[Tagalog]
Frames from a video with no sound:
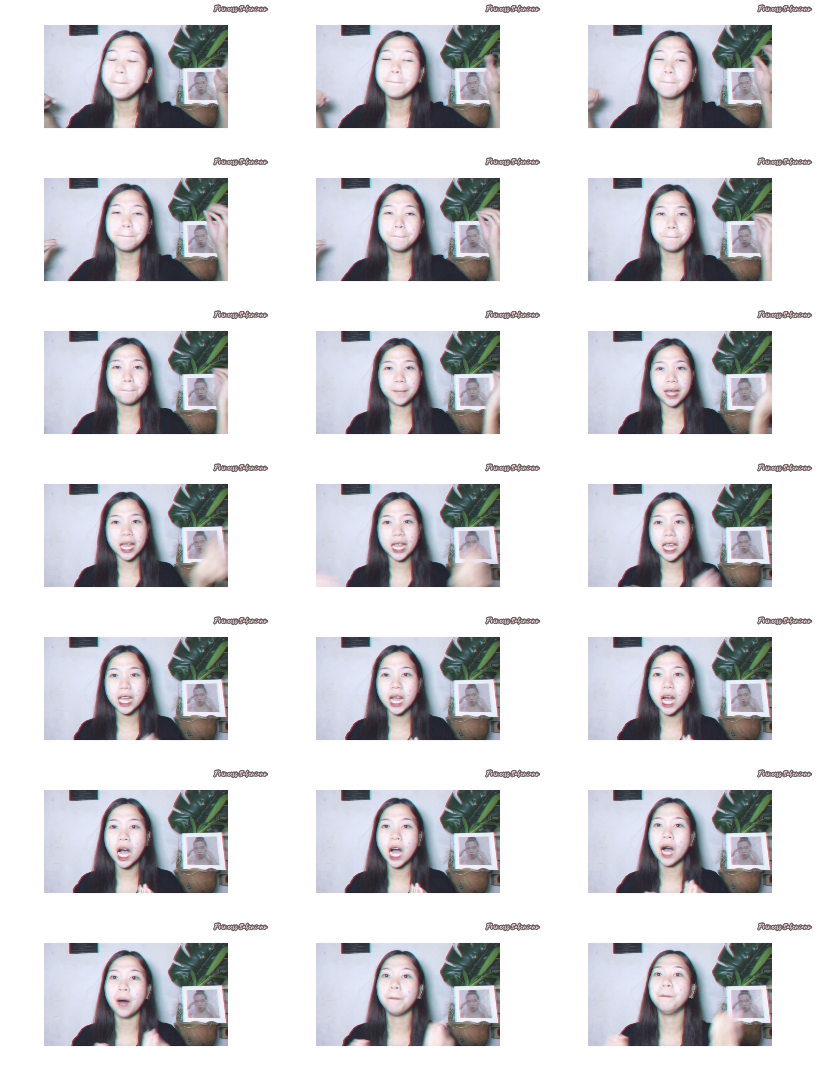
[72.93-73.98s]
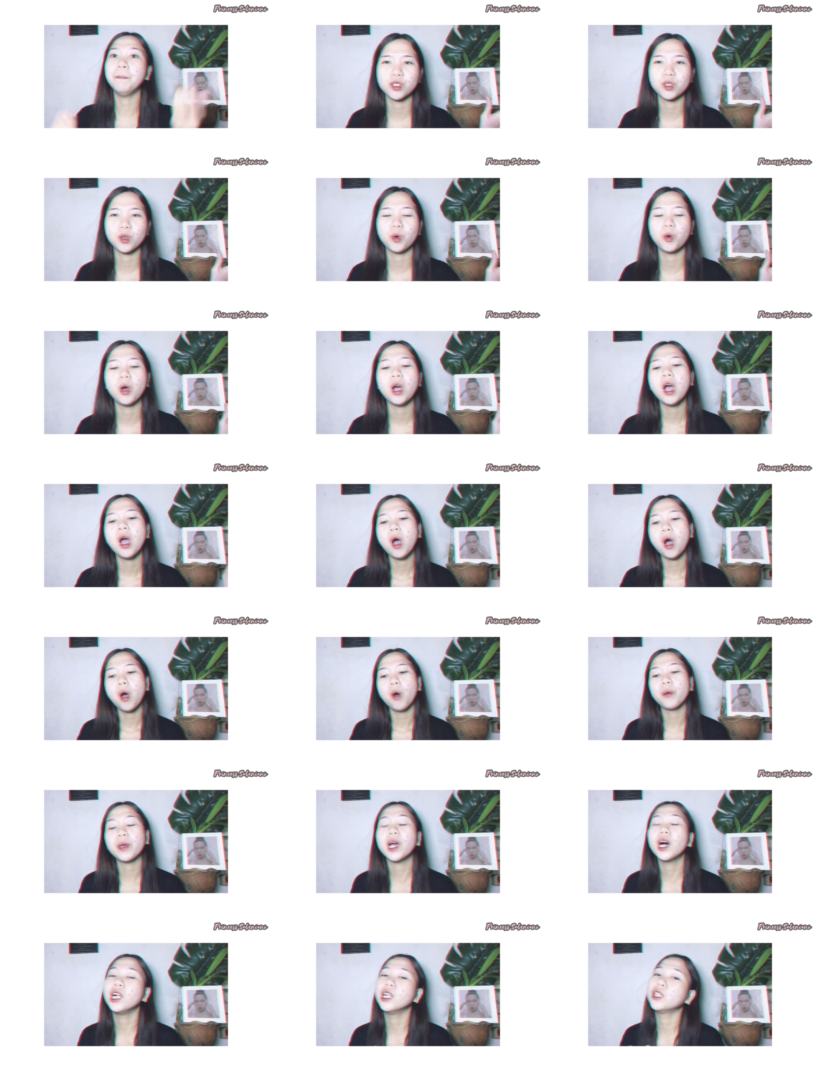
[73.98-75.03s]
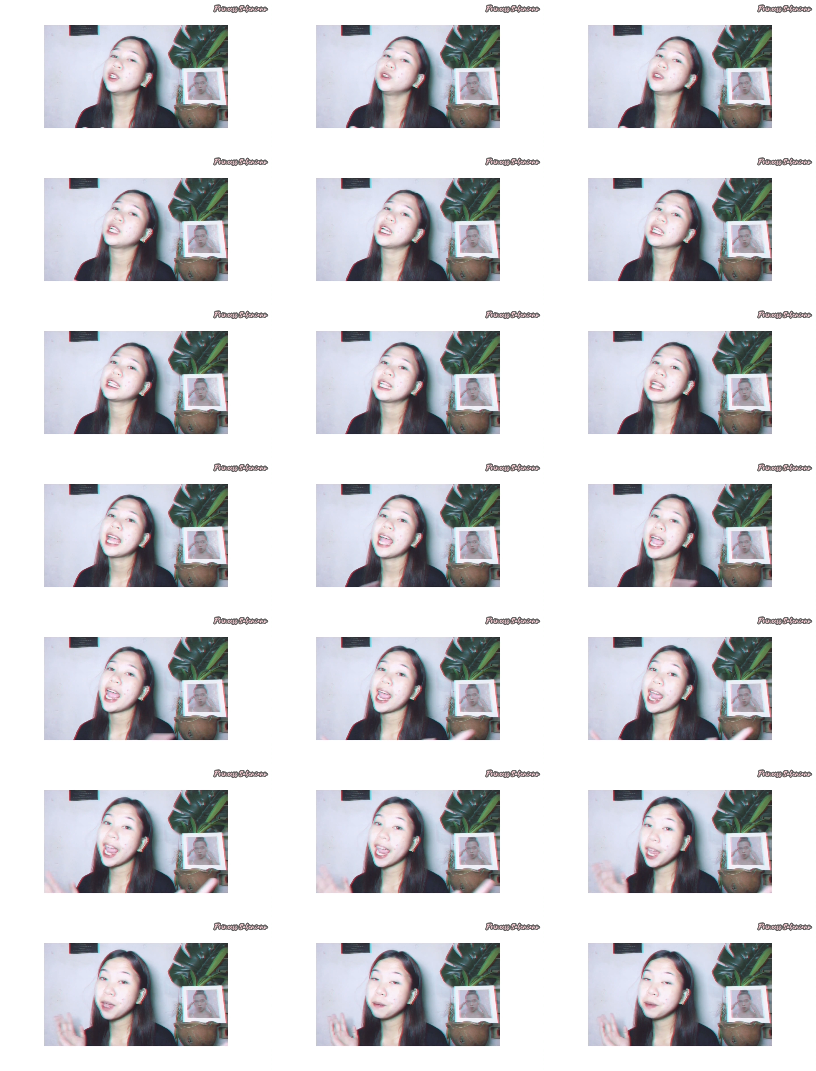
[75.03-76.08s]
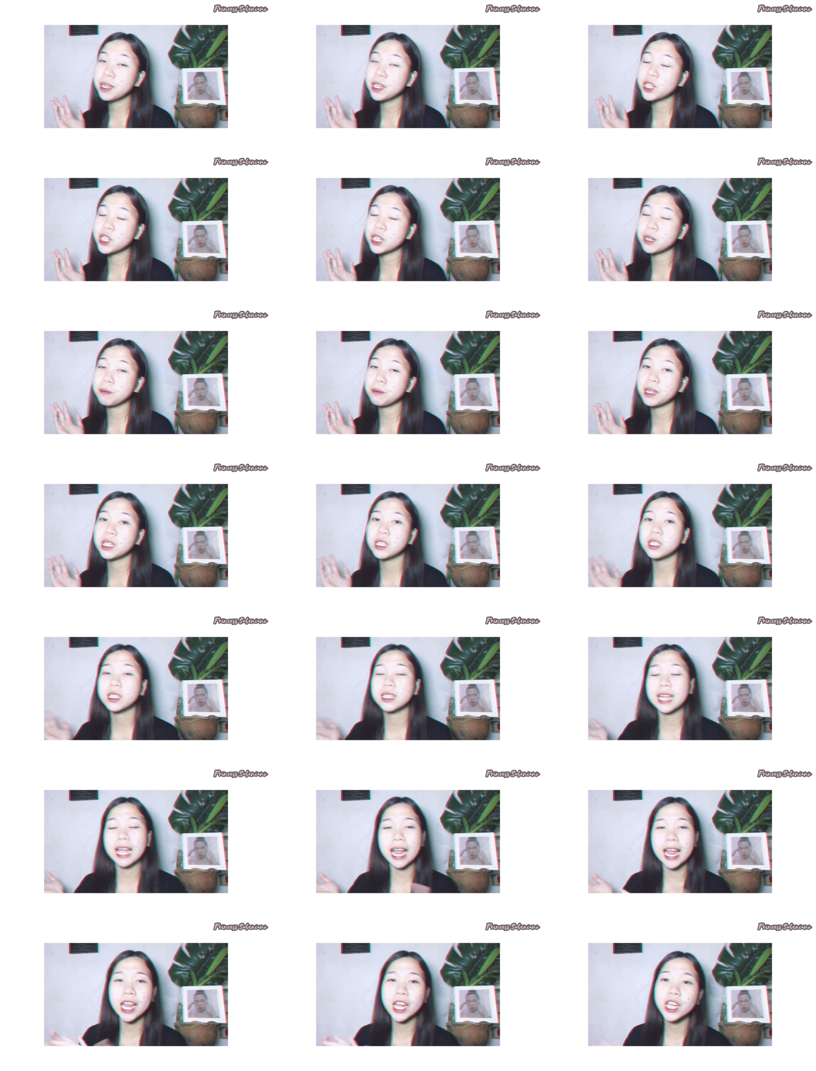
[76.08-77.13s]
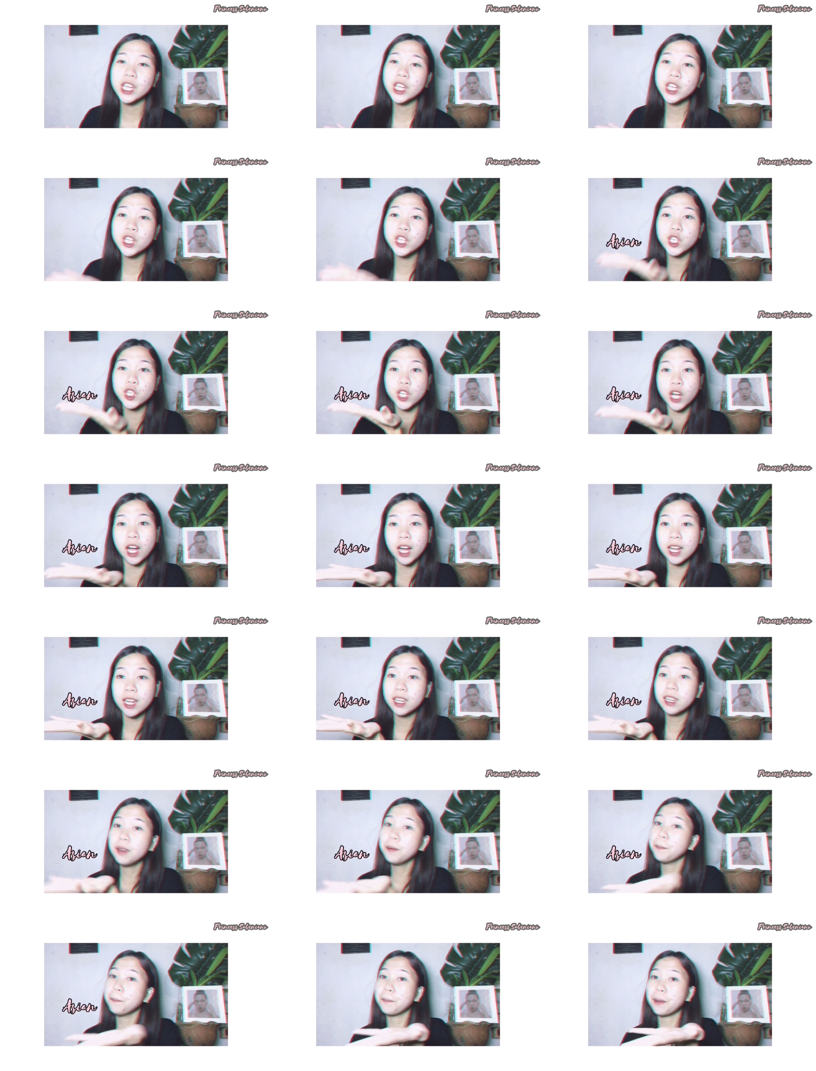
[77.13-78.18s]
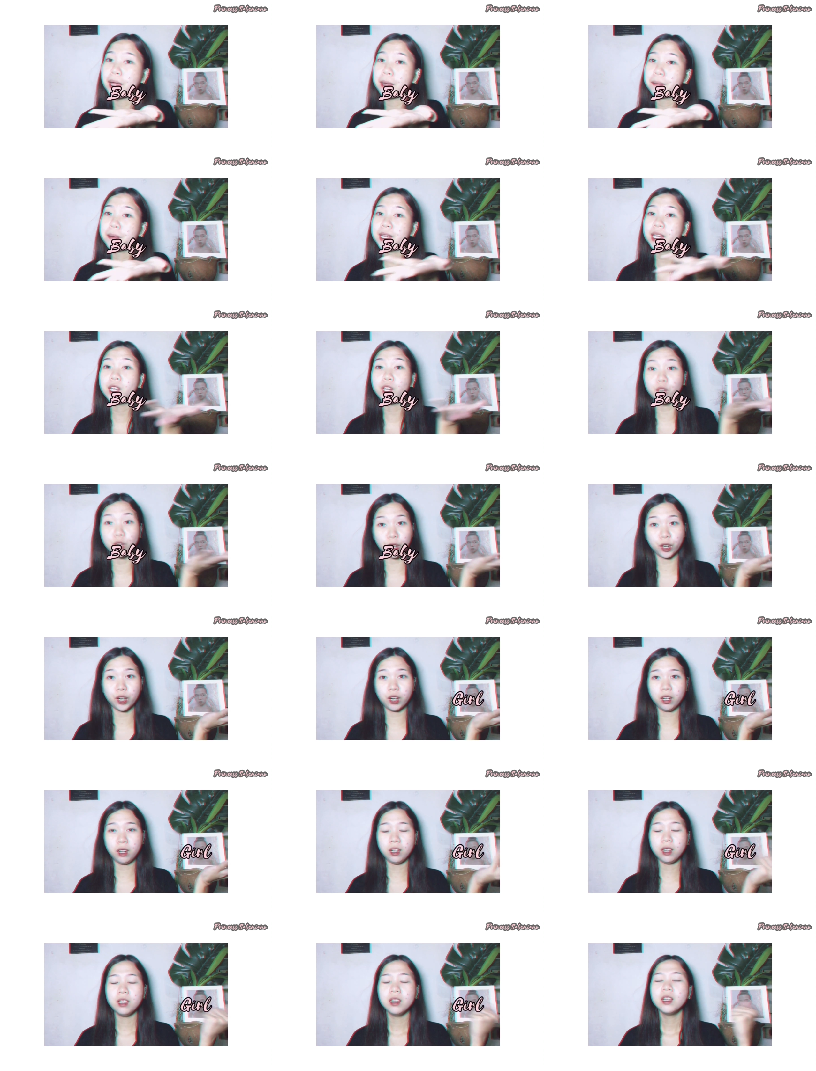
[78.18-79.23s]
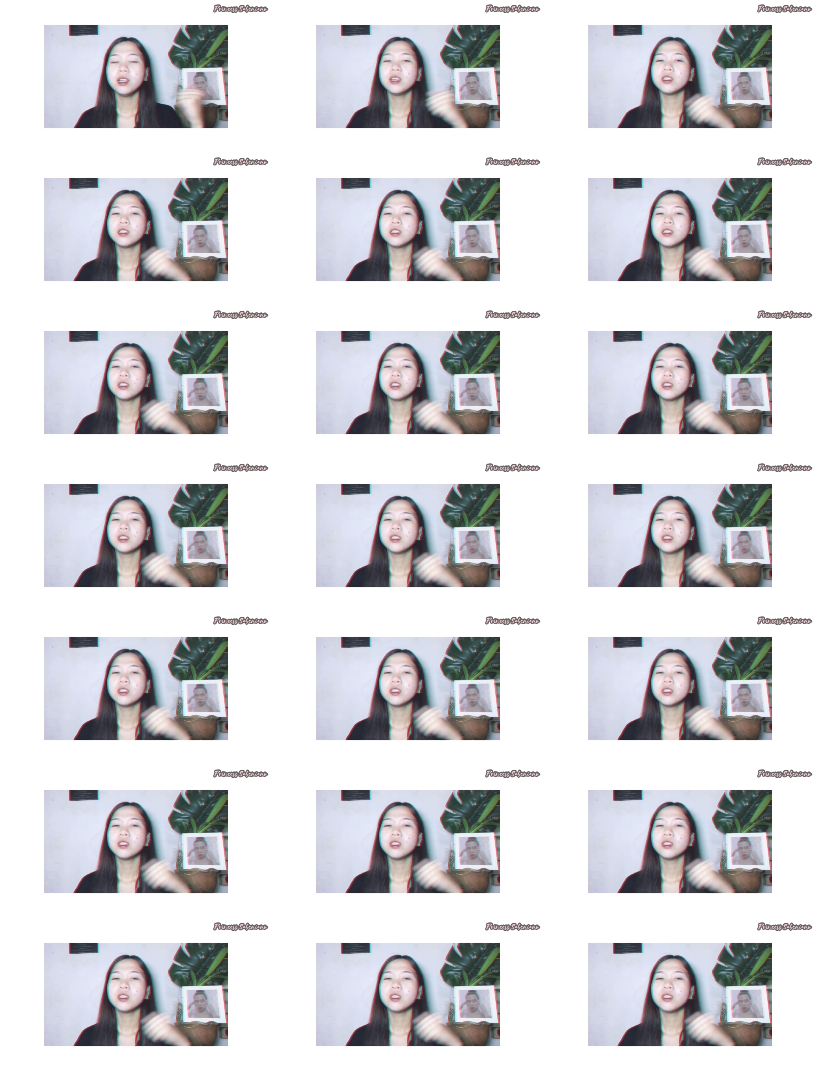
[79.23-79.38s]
makeup. So, we all know that ABG means Asian baby girl.